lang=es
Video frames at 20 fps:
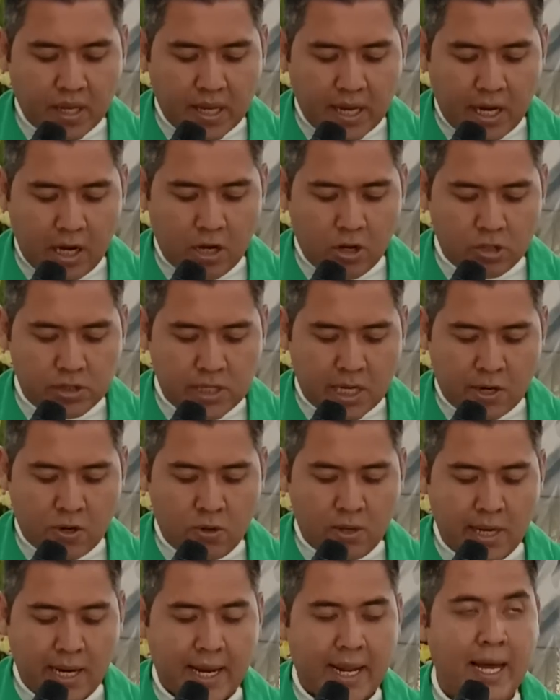y los
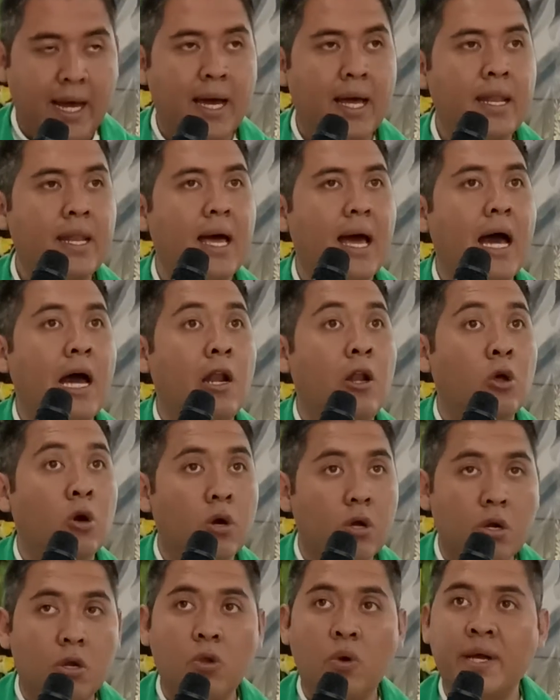arrojarán al
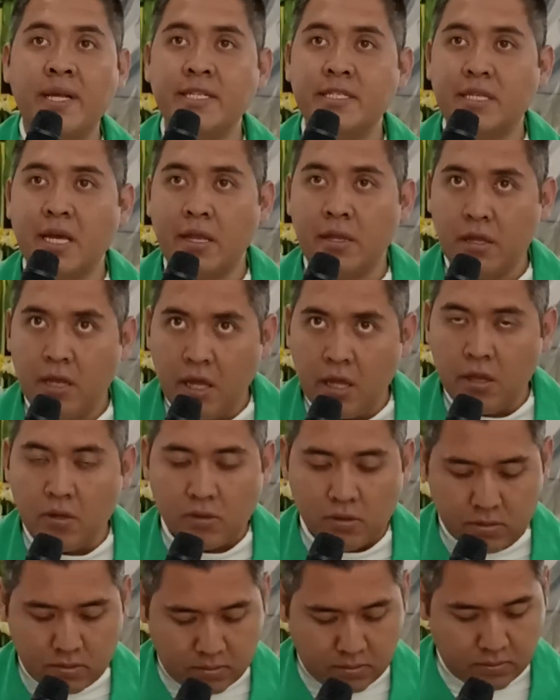horno
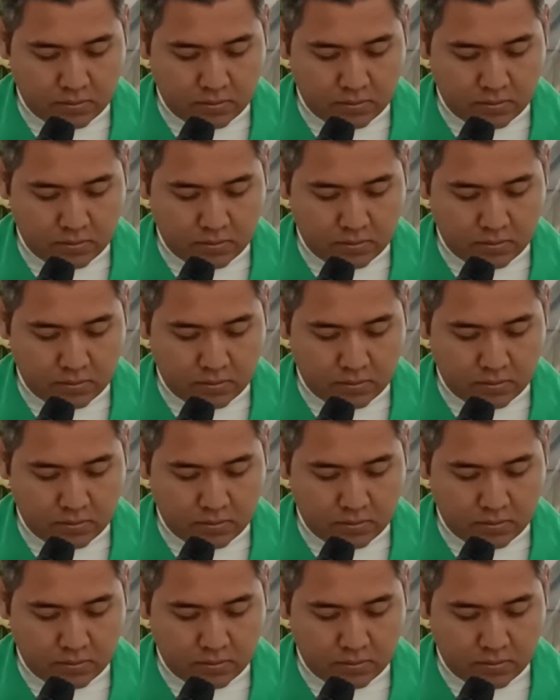encendido.